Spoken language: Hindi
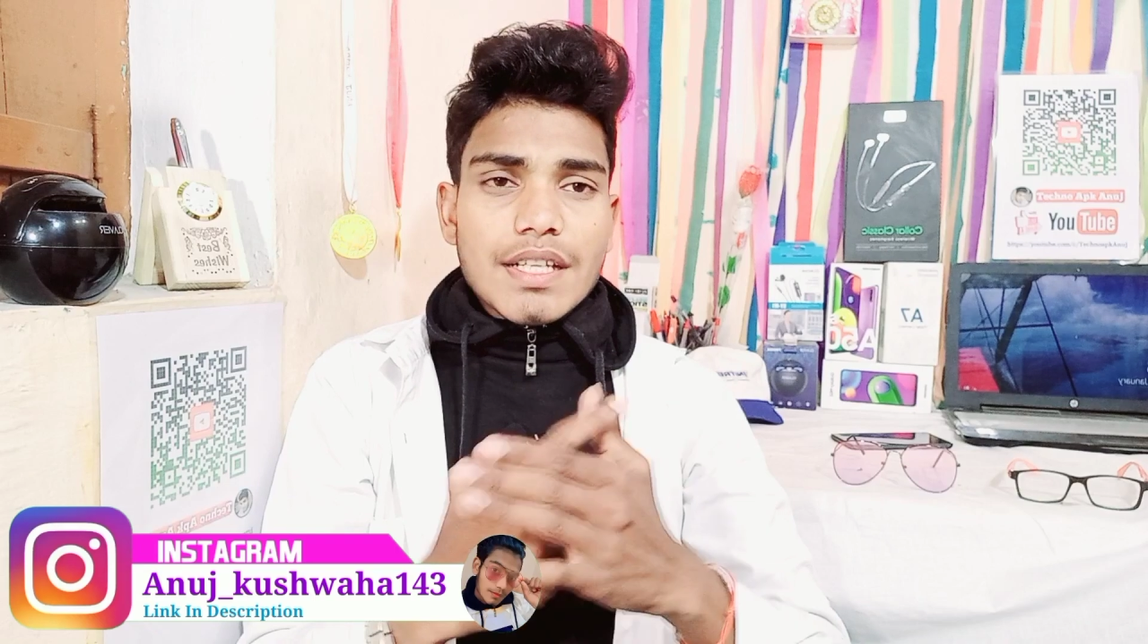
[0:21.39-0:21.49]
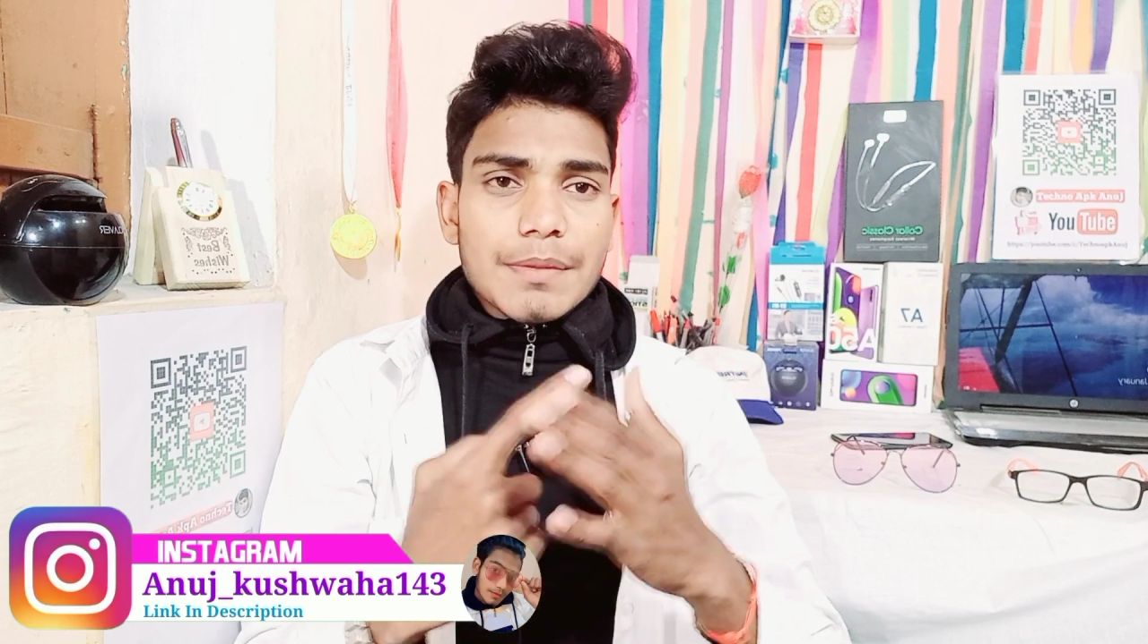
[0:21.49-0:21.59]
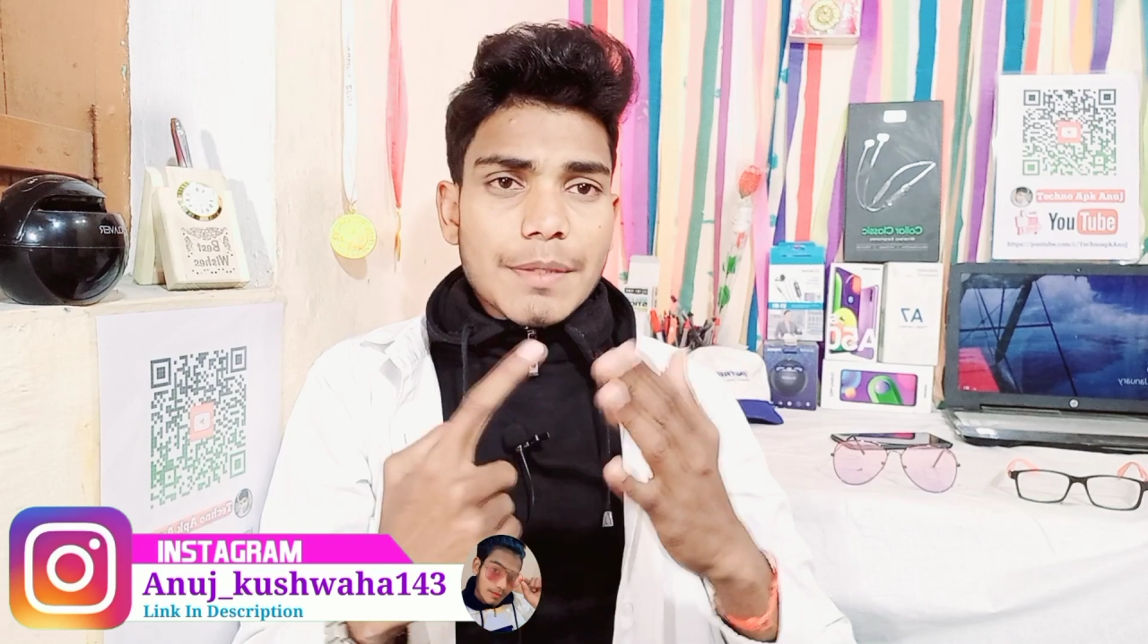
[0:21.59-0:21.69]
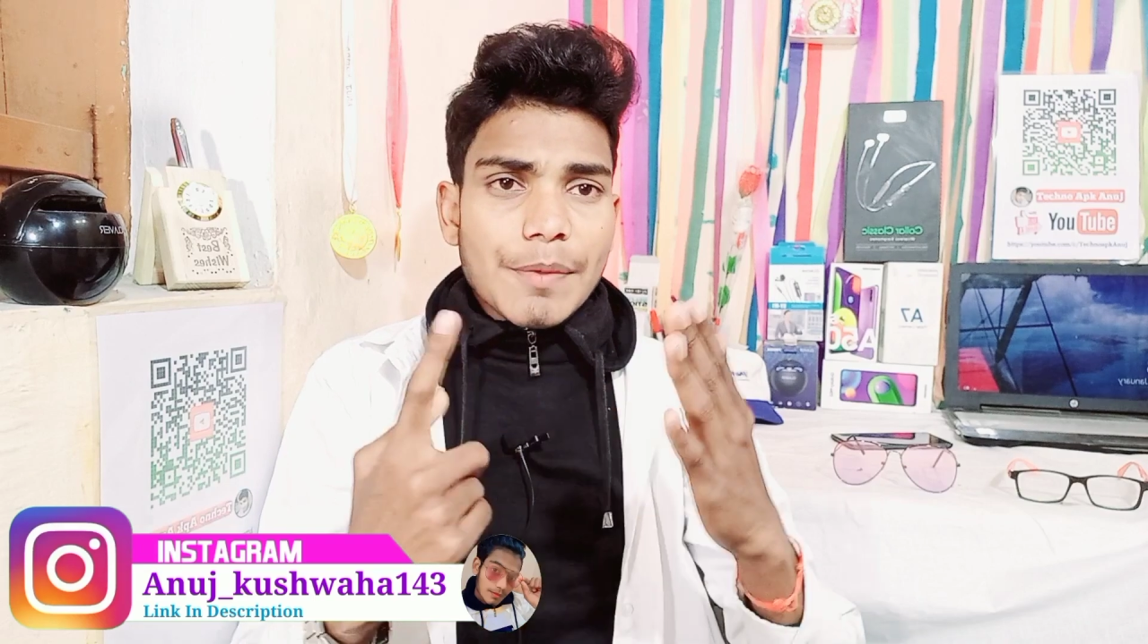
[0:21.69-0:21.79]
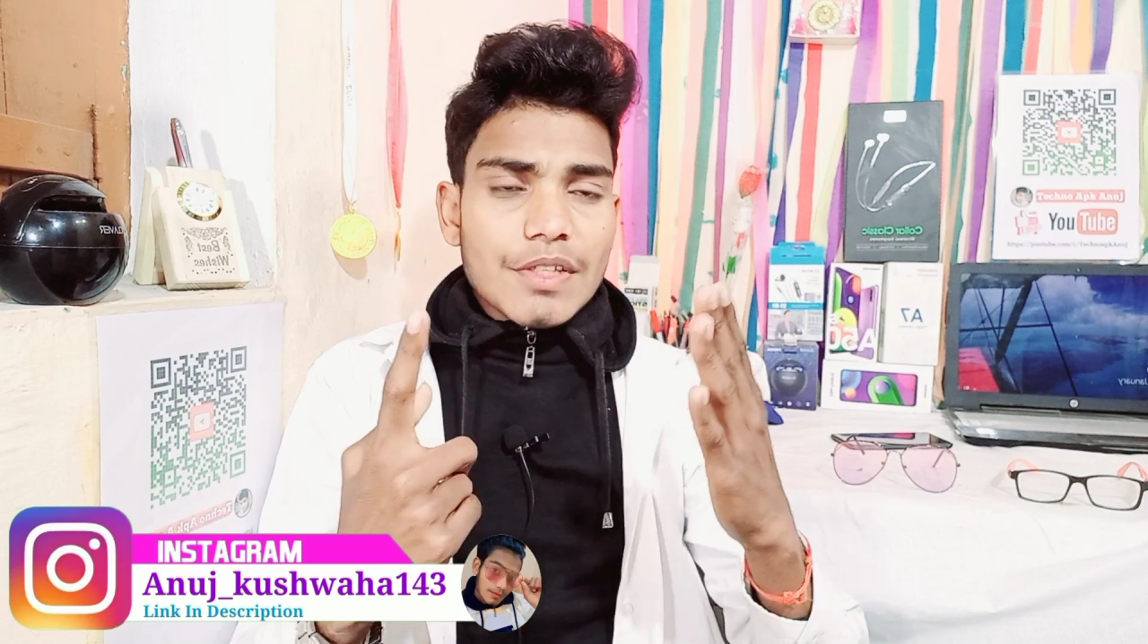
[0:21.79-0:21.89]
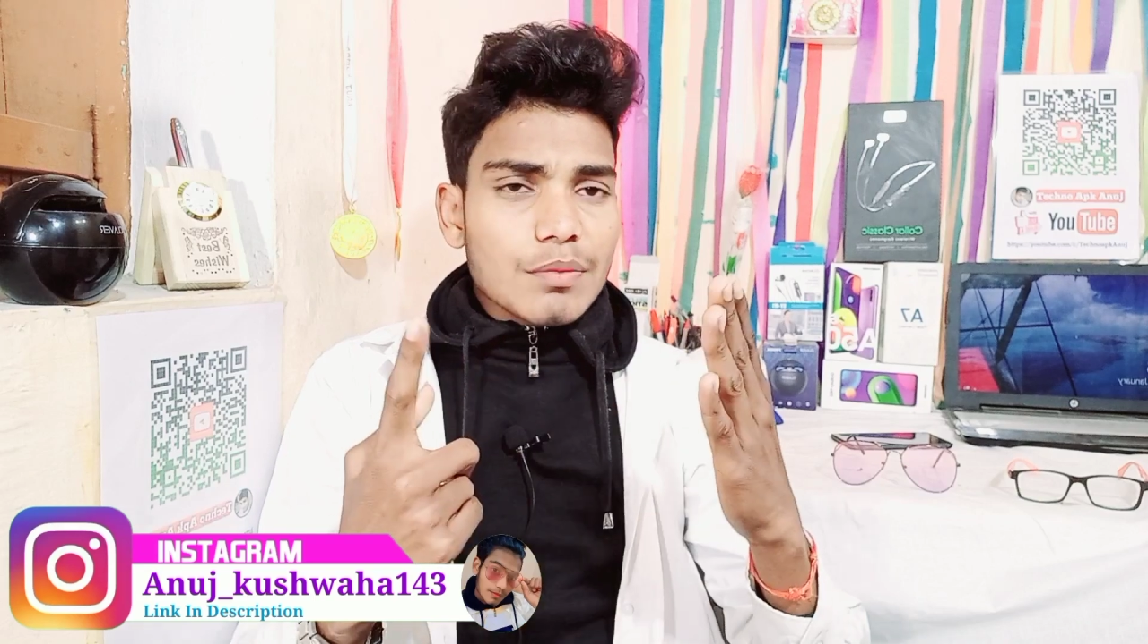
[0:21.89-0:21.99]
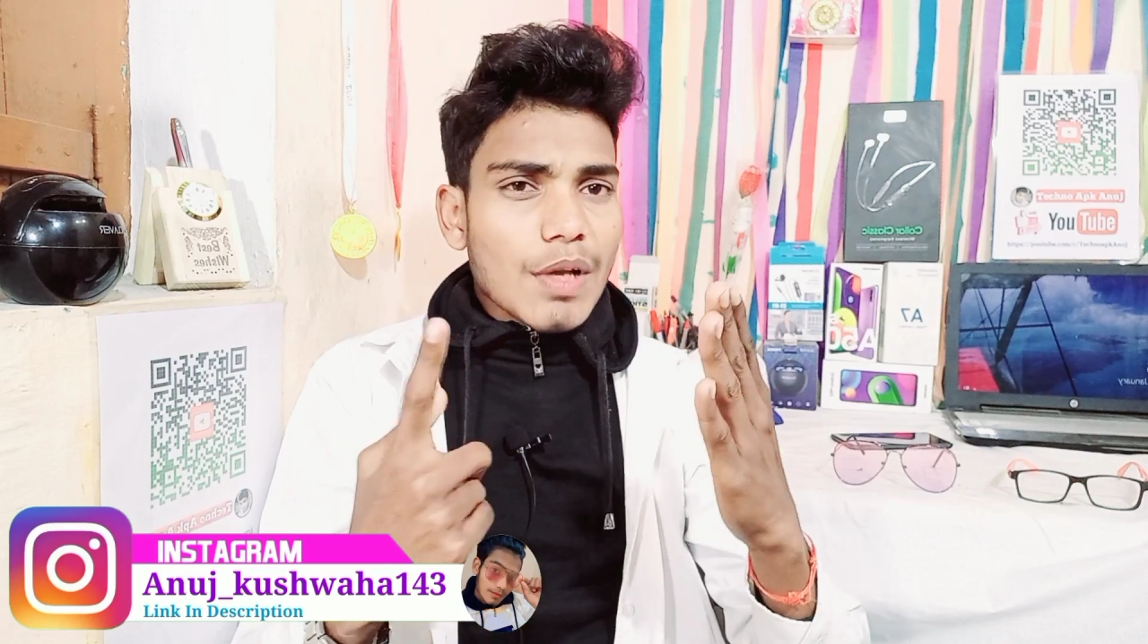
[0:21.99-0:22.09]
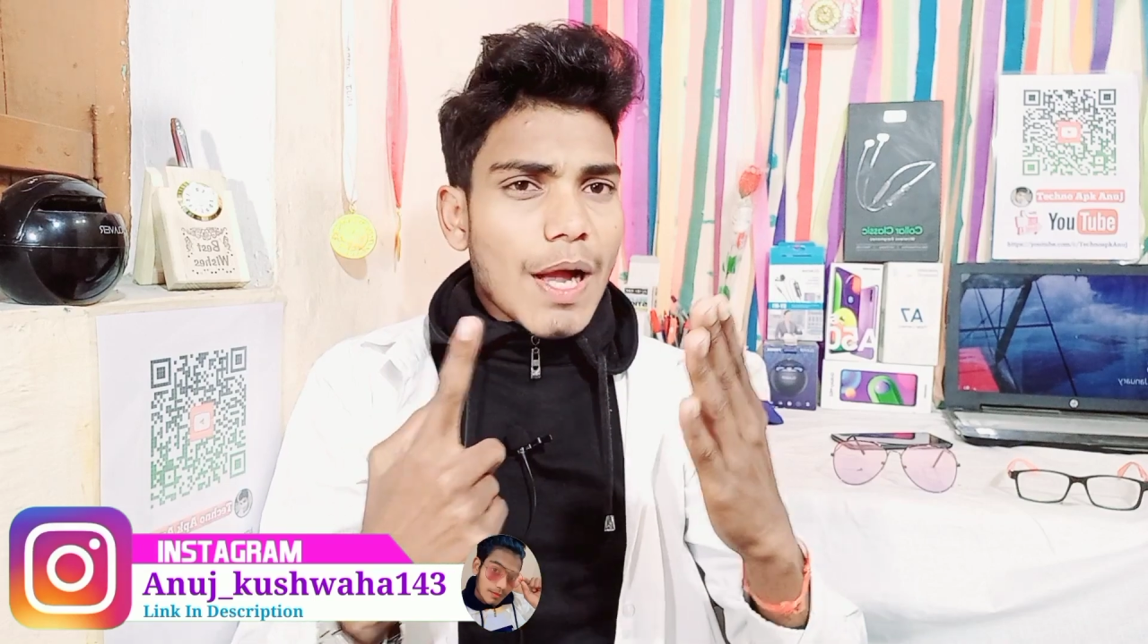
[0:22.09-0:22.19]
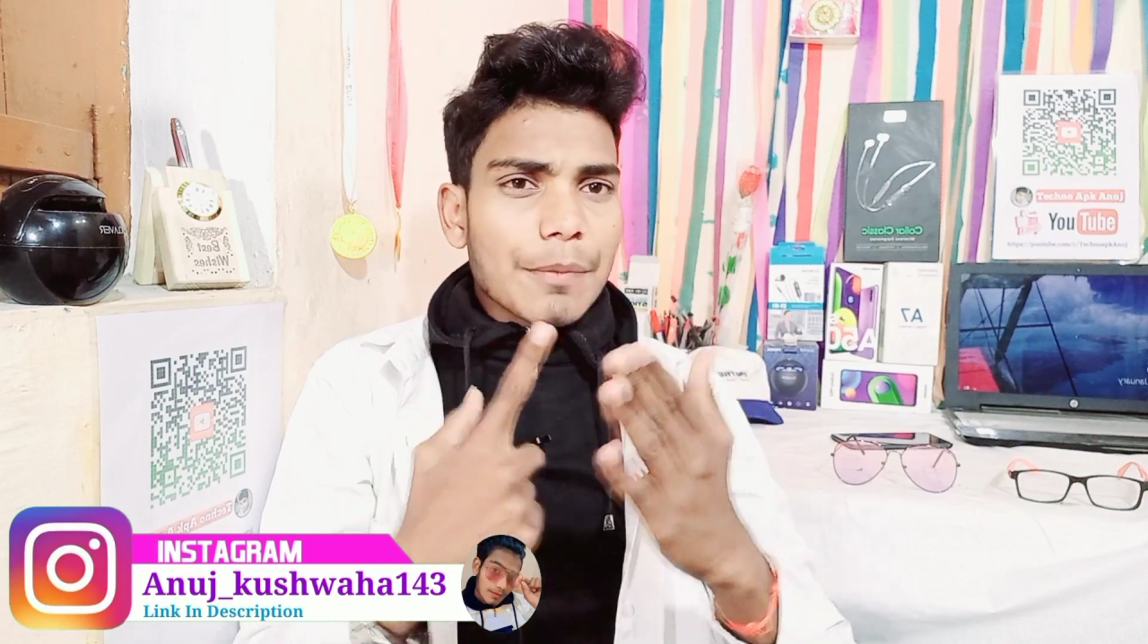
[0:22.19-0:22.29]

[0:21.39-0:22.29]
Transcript: सबसे पहले तो मैं